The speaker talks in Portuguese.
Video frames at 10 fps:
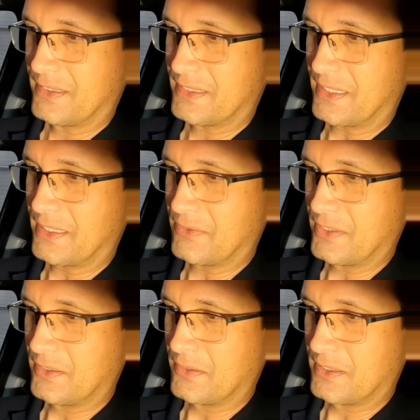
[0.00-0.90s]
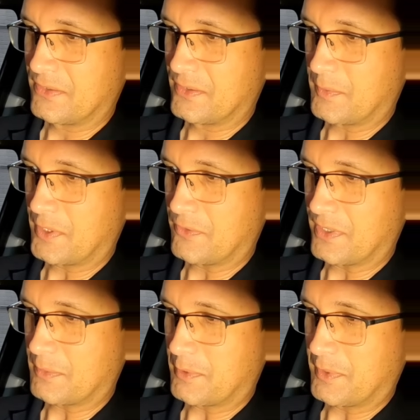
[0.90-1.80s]
Está gravando, inclusive. Como é que eu
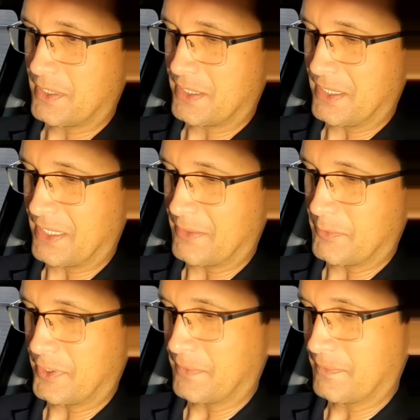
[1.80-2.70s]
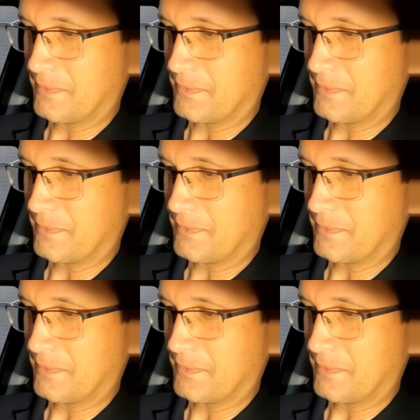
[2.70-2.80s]
faço para aumentar aqui? Ah, foi.